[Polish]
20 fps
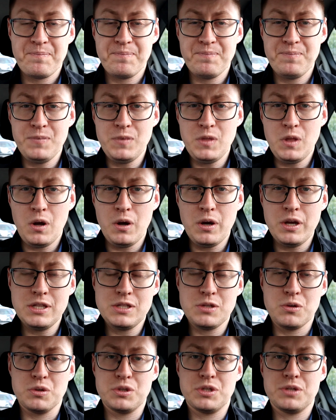No i
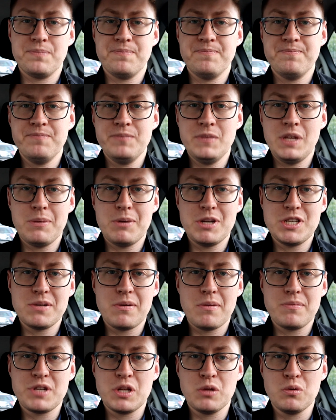cóż, nie
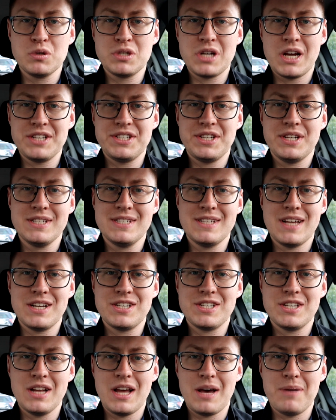będziemy przedłużać,
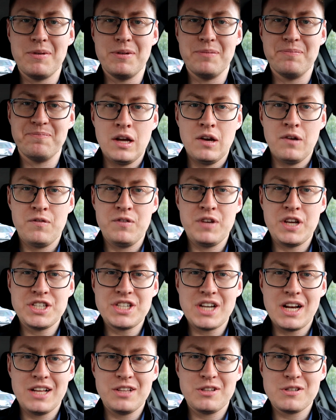zaczynamy. W
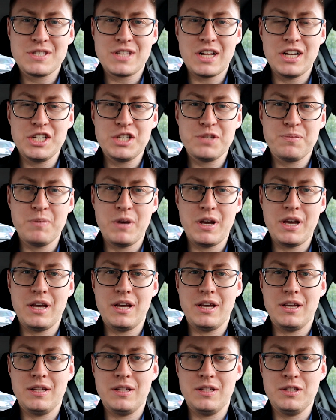niedzielę dostaliśmy
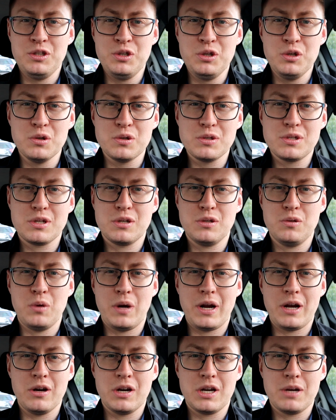news,
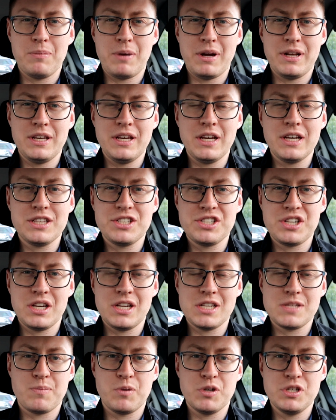którego chyba nikt się
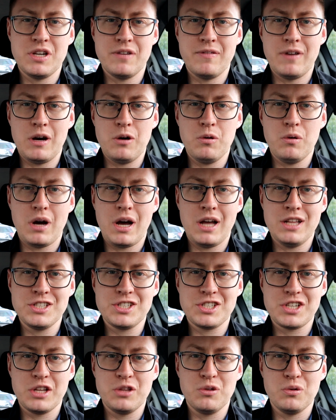nie spodziewał.
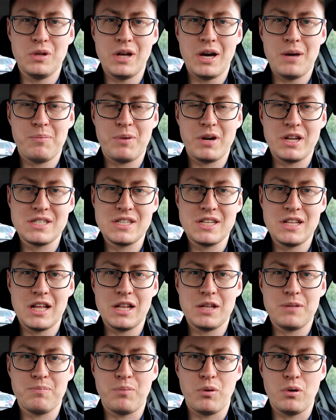Andrzej Duda,
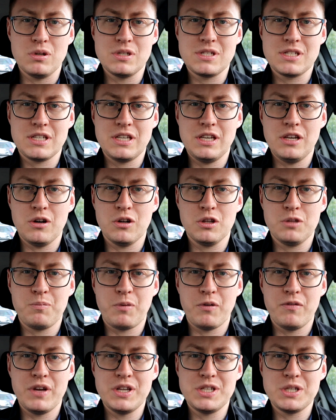prezydent Polski,
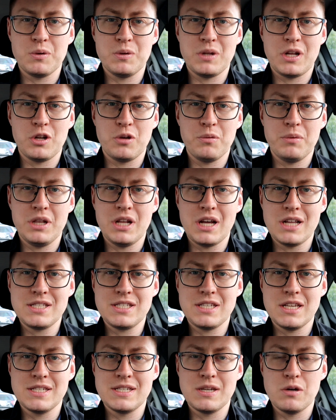odpowiedział na
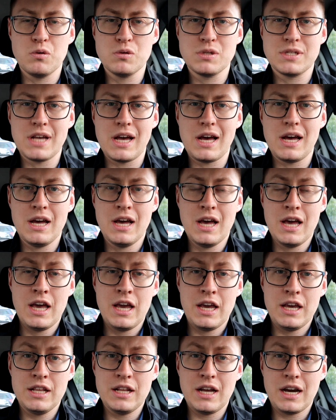nominację Zeusa
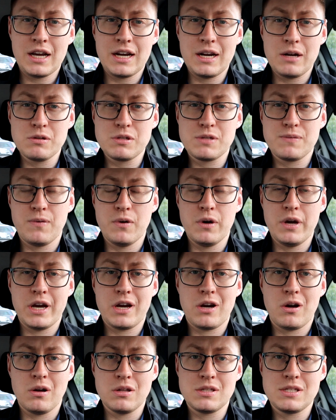i nagrał swoje
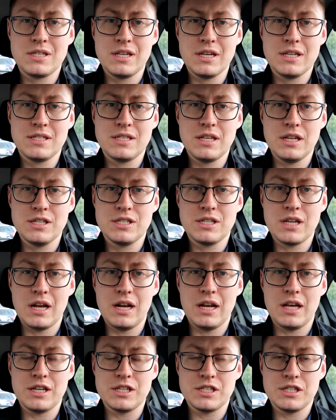Hot 16
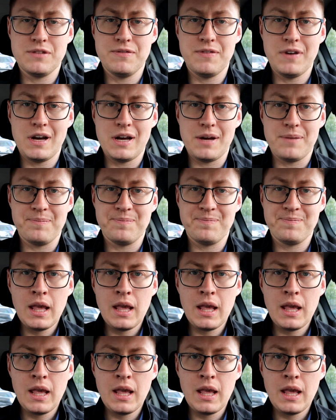Challenge 2.